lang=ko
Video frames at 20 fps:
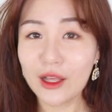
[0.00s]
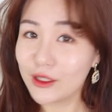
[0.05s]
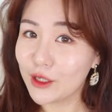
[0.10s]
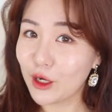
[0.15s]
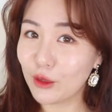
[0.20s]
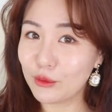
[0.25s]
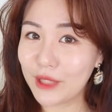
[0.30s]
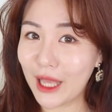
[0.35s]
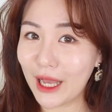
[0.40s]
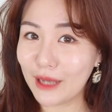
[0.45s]

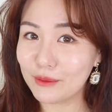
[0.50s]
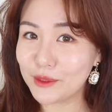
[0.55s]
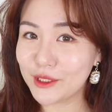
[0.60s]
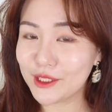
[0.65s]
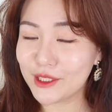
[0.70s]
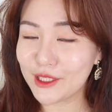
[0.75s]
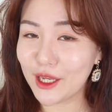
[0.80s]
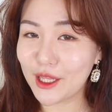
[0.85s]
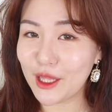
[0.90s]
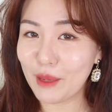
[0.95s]
그럼 다음
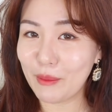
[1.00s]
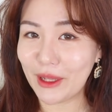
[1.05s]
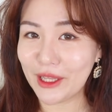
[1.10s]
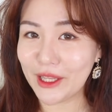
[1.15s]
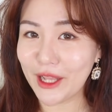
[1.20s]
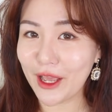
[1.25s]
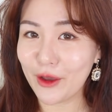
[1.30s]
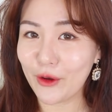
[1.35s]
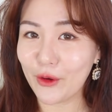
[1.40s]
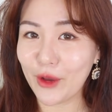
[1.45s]
시간에
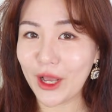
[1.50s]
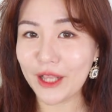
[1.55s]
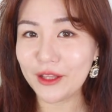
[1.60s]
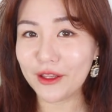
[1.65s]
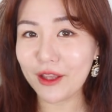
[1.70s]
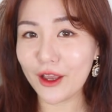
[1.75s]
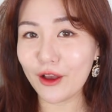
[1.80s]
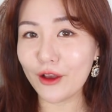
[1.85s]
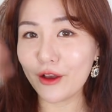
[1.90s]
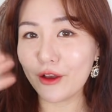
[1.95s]
만나요.
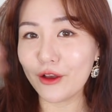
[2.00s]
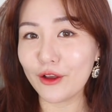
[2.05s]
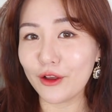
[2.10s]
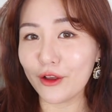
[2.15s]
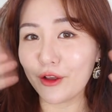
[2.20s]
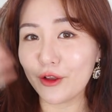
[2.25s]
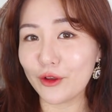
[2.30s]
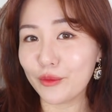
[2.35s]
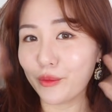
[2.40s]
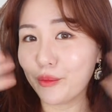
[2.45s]

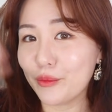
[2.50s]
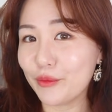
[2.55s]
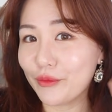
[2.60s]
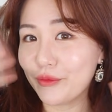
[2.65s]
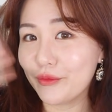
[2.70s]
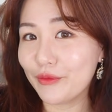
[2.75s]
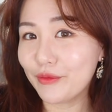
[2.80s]
안녕!